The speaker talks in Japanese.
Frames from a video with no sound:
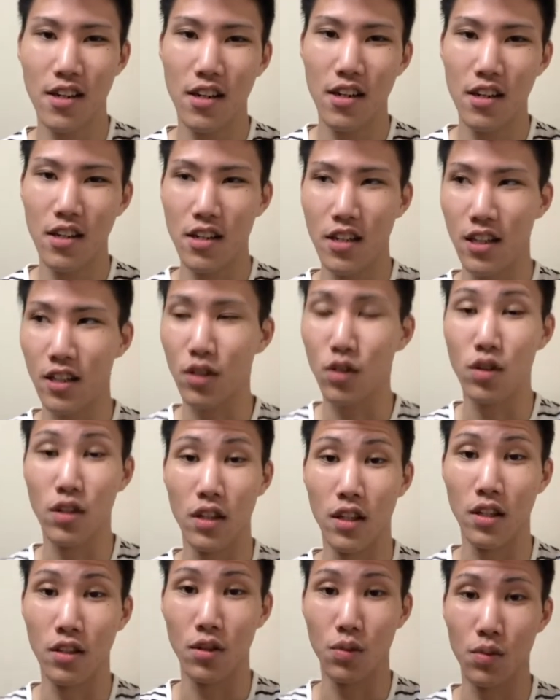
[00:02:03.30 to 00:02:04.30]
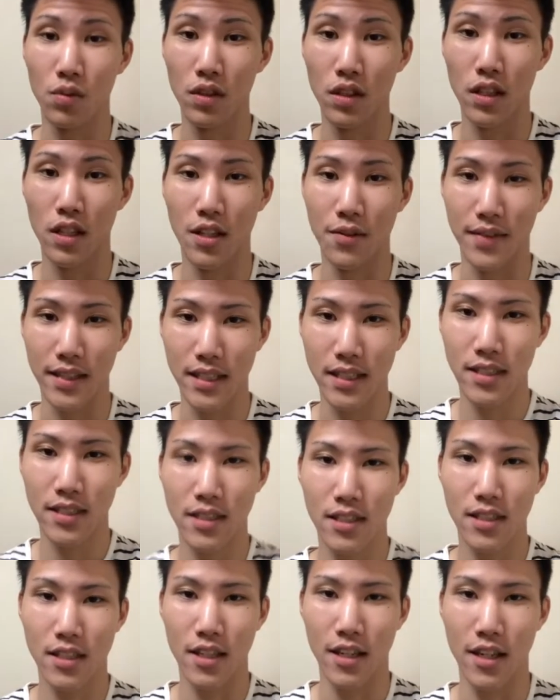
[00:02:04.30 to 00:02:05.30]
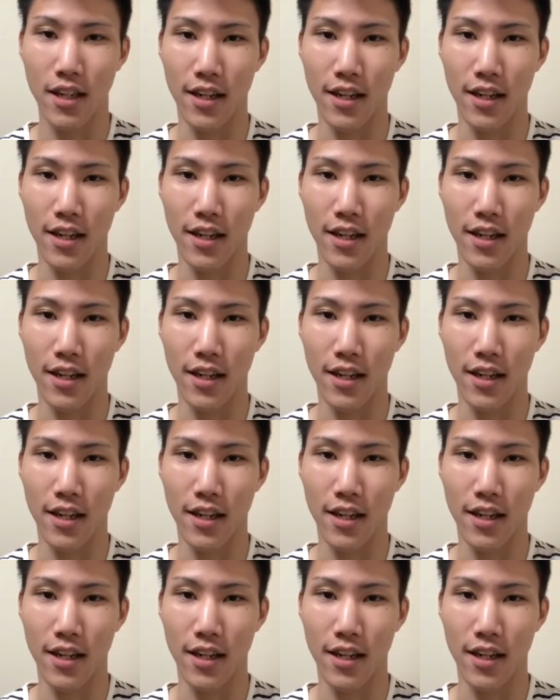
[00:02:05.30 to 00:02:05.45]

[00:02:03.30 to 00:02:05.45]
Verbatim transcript: やっていこうかなと思ってますは